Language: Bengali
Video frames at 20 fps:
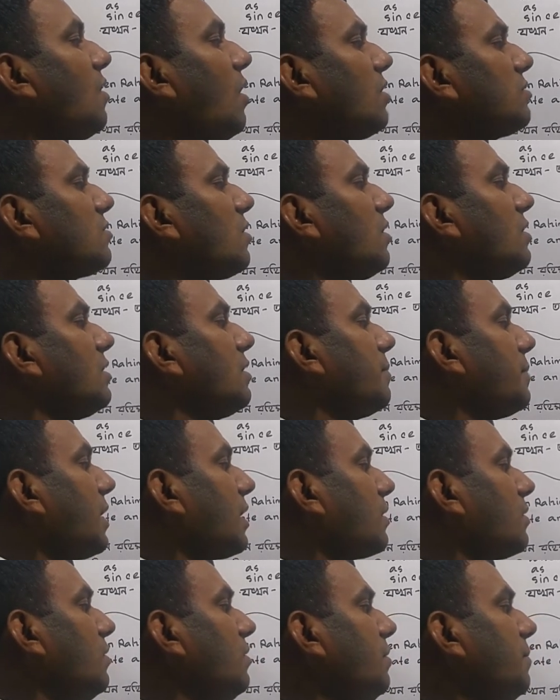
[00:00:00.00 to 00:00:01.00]
নট অনলি
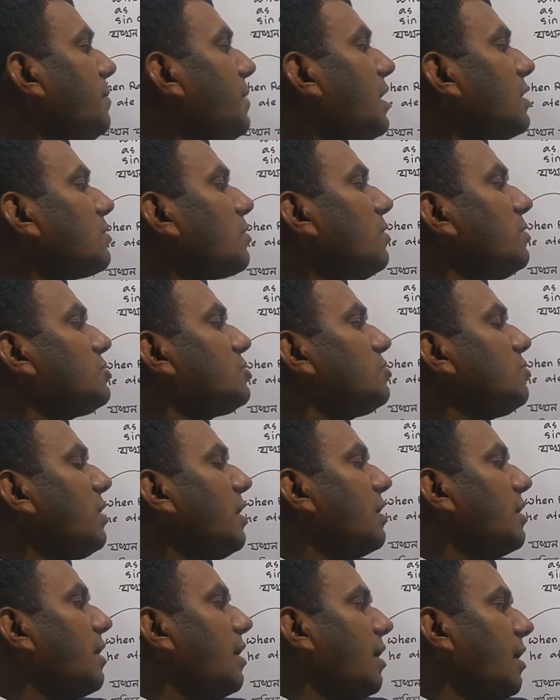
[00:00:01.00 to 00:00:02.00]
ম্যাঙ্গো বাট অলসো
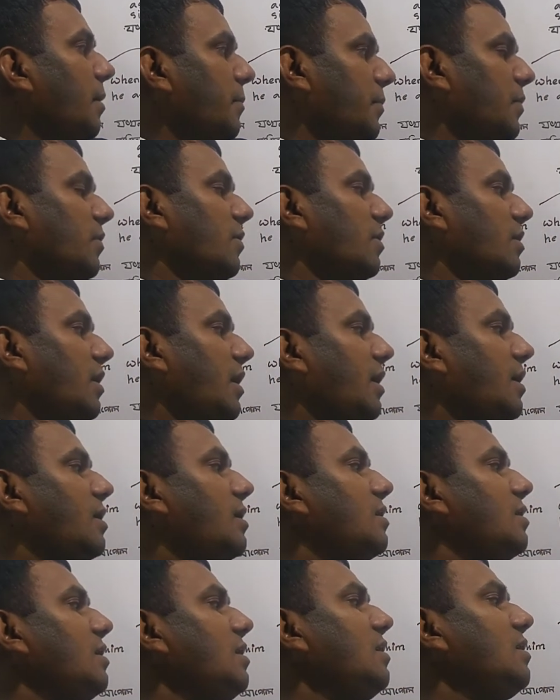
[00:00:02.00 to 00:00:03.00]
অ্যান অ্যাপল
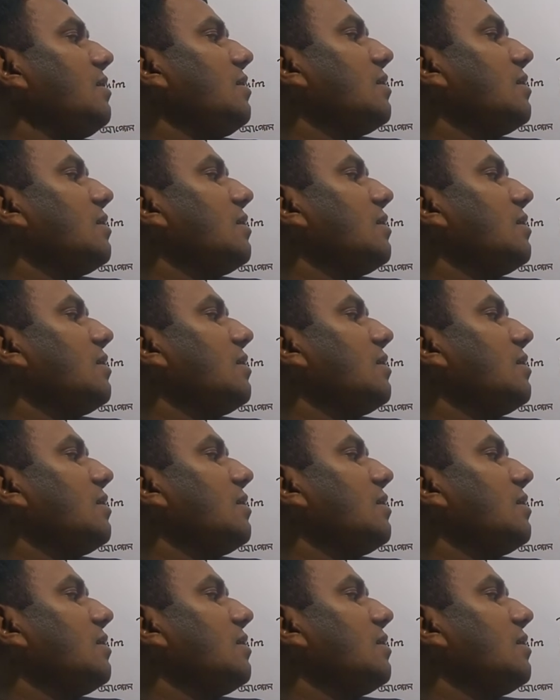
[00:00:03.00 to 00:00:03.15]
এখানে